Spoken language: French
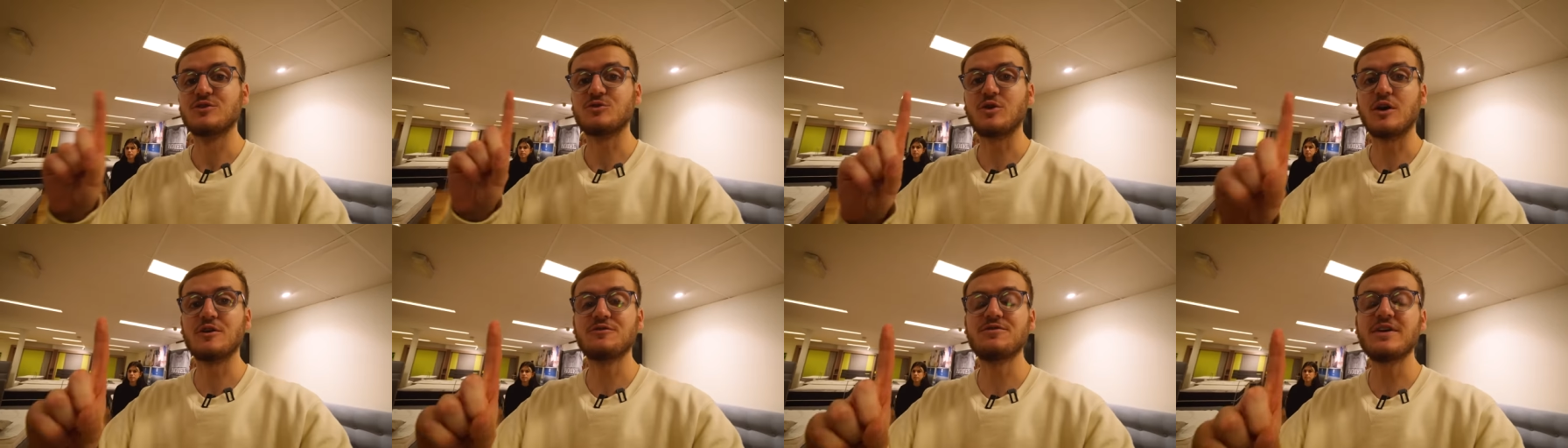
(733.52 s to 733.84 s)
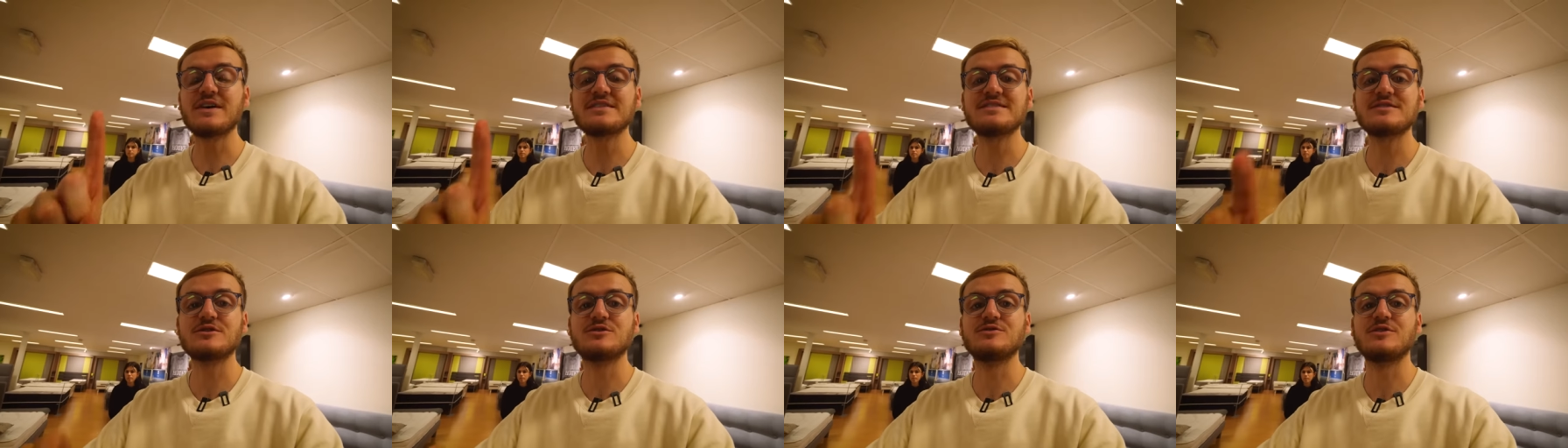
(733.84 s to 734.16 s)
Ce qu'on va
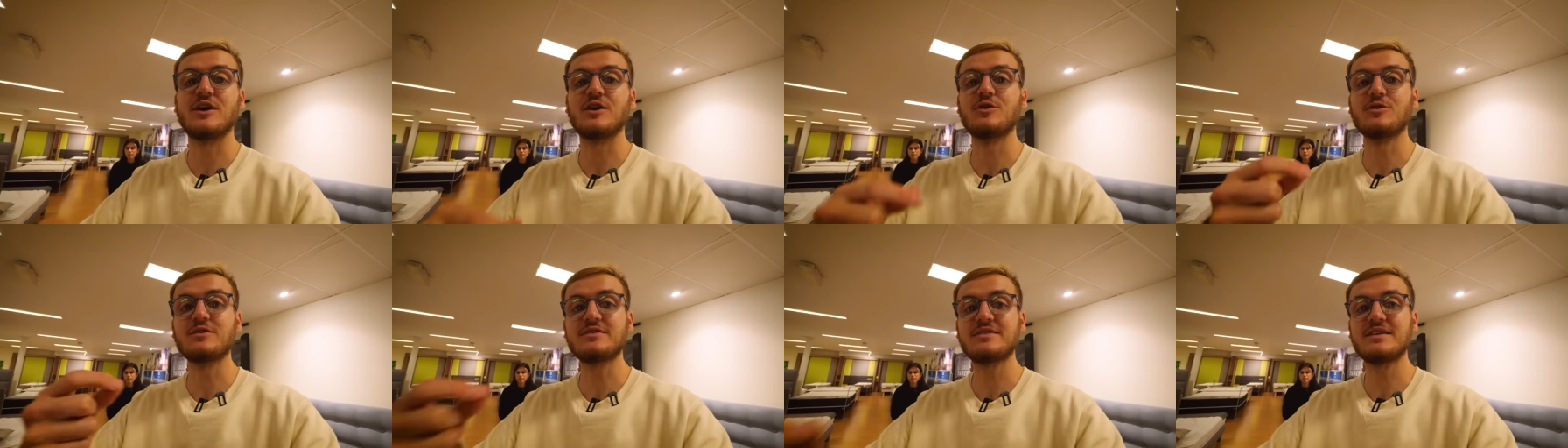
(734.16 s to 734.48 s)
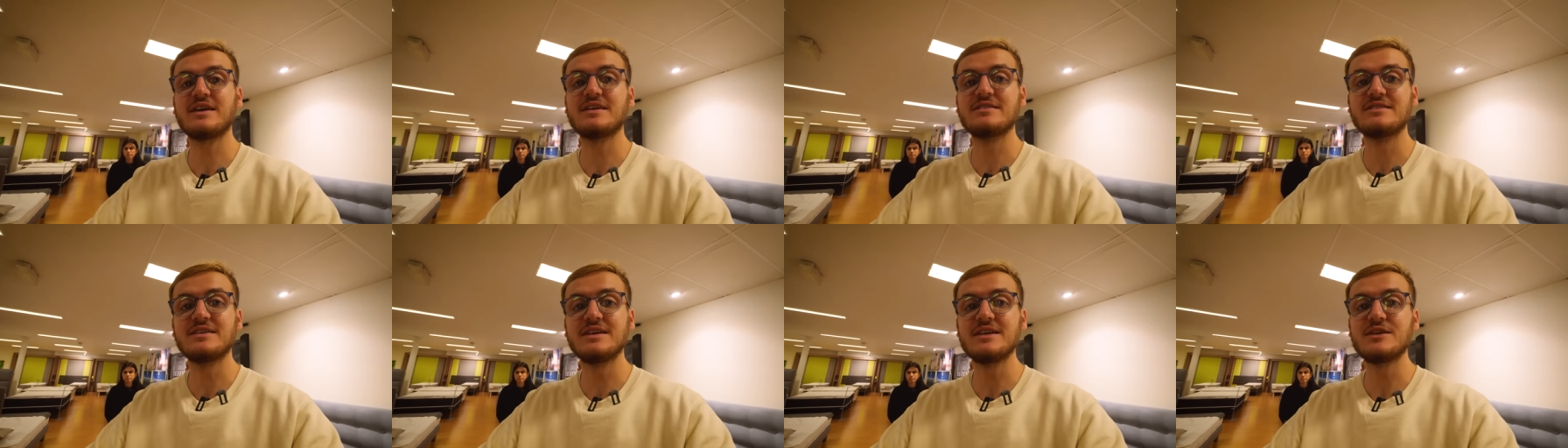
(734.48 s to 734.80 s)
faire c'est qu'on va lancer
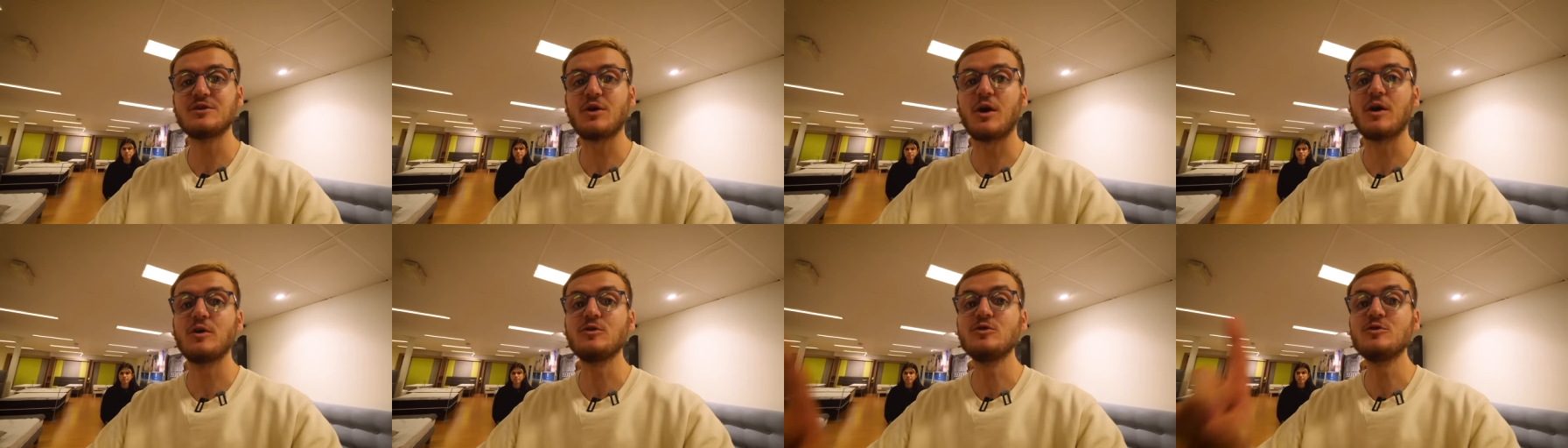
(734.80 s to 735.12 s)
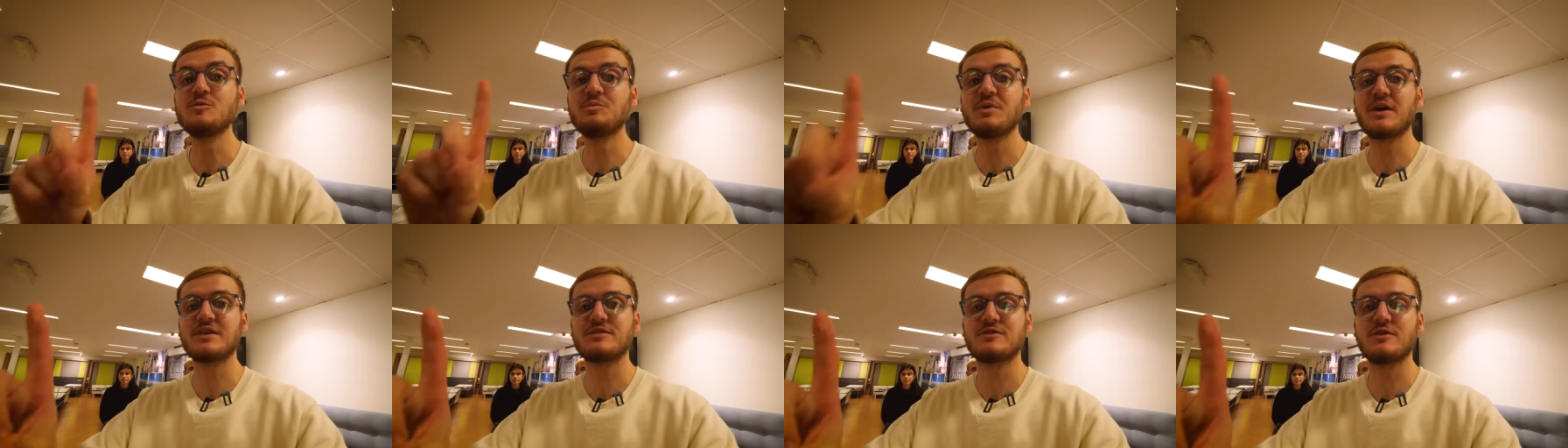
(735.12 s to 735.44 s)
un dé, il y aura
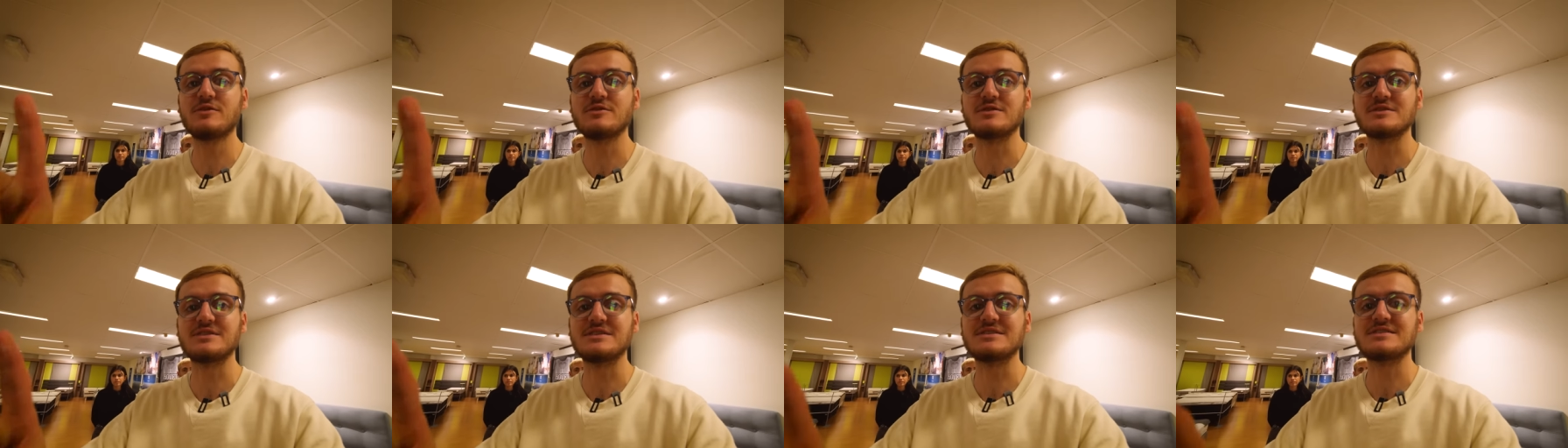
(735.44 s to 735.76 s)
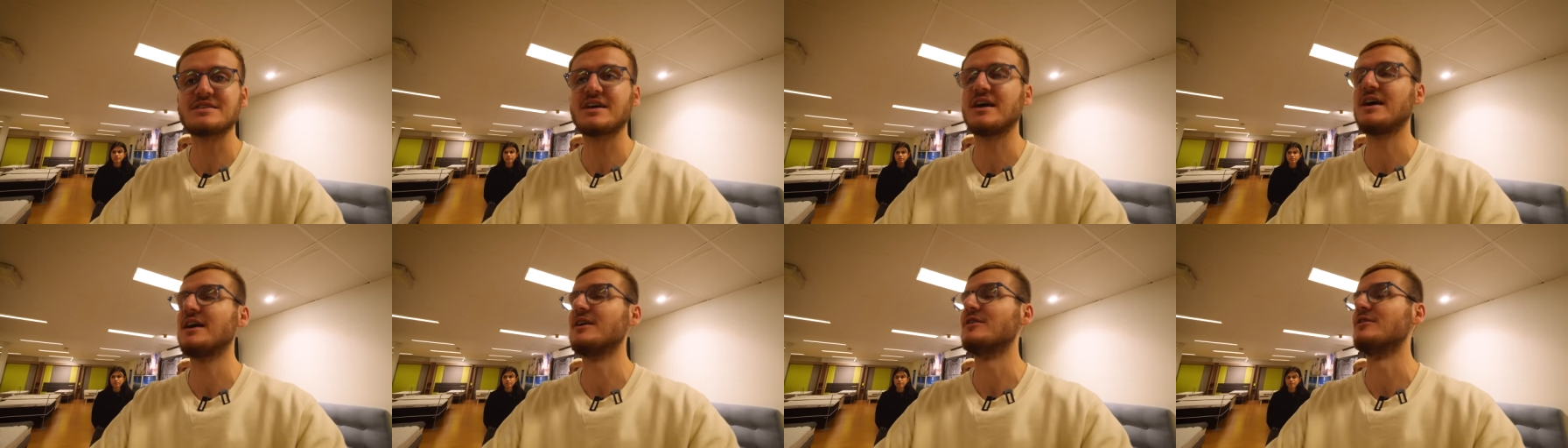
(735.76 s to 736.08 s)
une personne qui
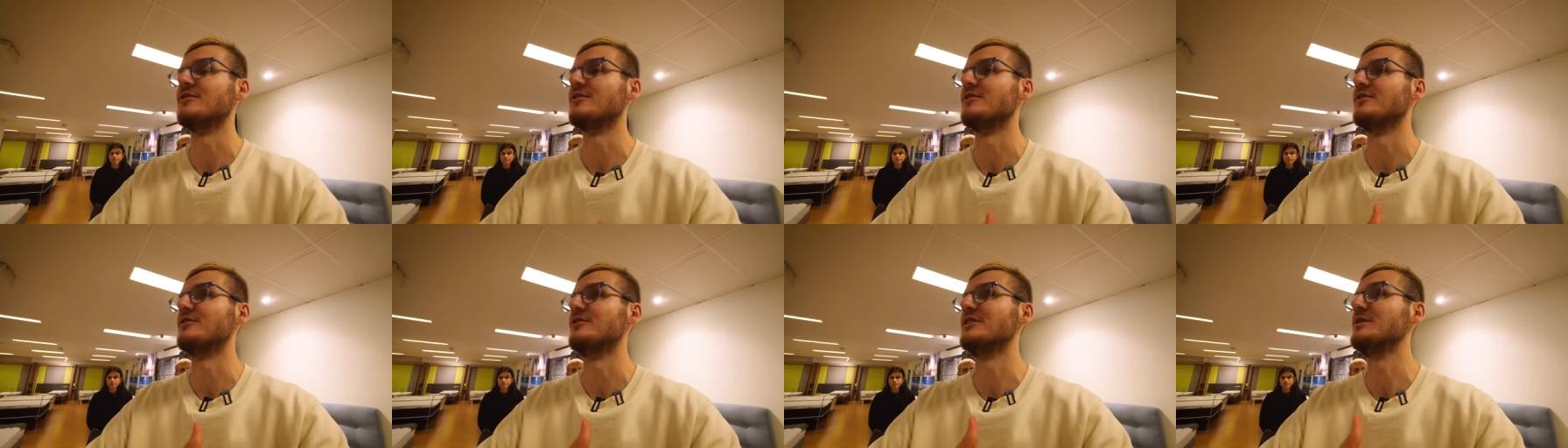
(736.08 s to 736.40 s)
sera euh,